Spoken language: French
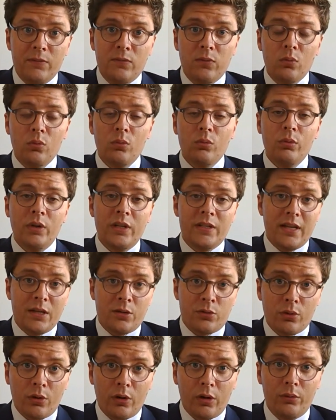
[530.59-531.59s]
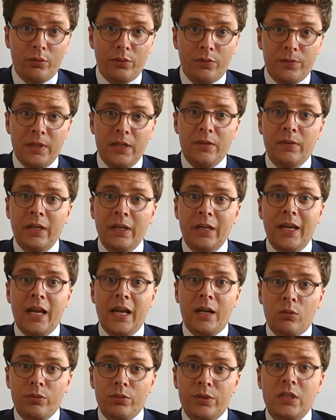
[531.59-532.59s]
vivons, les assureurs le vivent
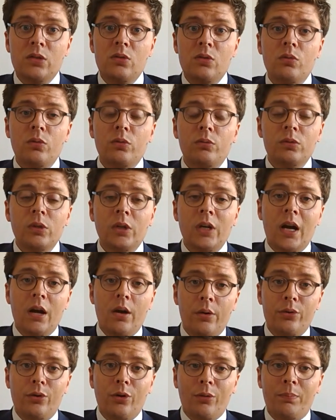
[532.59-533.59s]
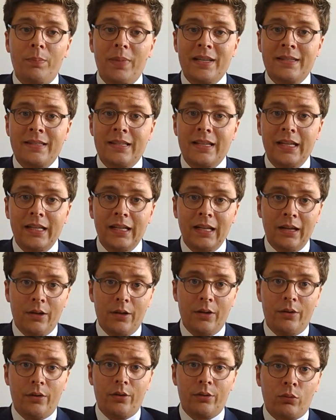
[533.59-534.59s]
et continuons dans le passé,
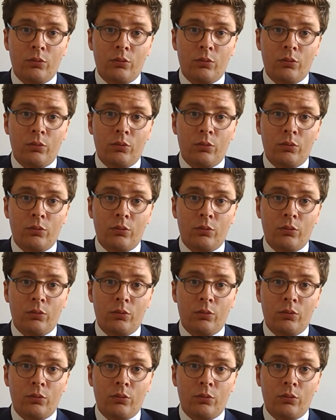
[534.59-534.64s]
